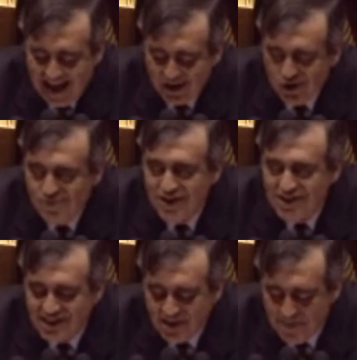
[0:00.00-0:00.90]
à
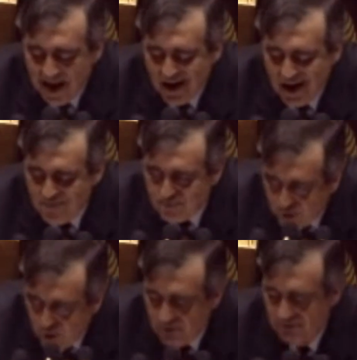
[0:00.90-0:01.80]
commencer par
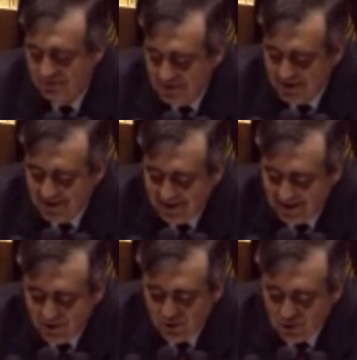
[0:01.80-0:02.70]
l'impôt,
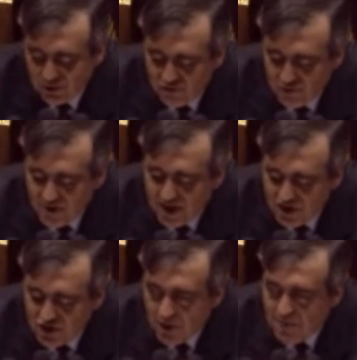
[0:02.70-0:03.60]
dont on veut bien
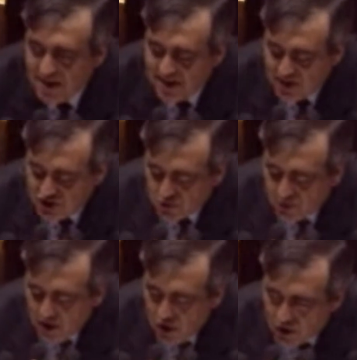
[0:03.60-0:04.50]
désormais qu'il
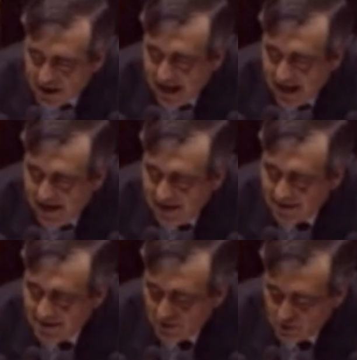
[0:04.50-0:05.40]
soit local
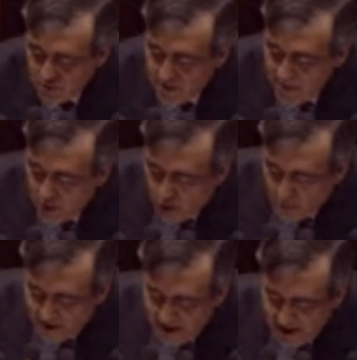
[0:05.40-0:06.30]
ou même
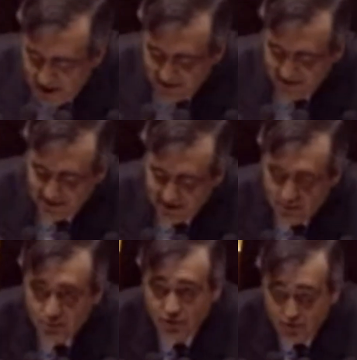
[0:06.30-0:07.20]
européen,
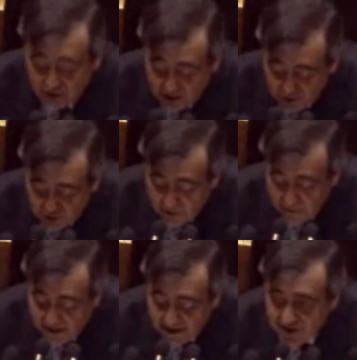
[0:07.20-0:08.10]
pourvu qu'il ne
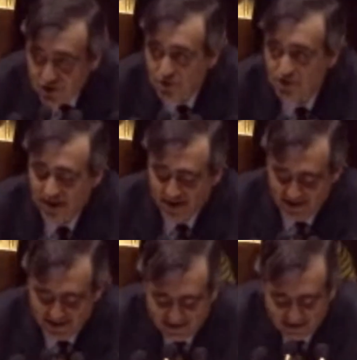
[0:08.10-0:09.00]
soit pas
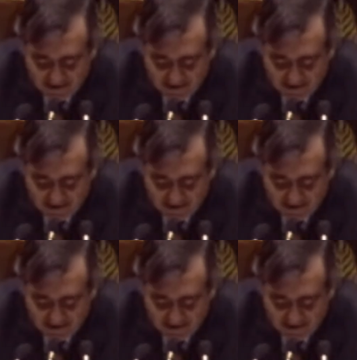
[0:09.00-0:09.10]
national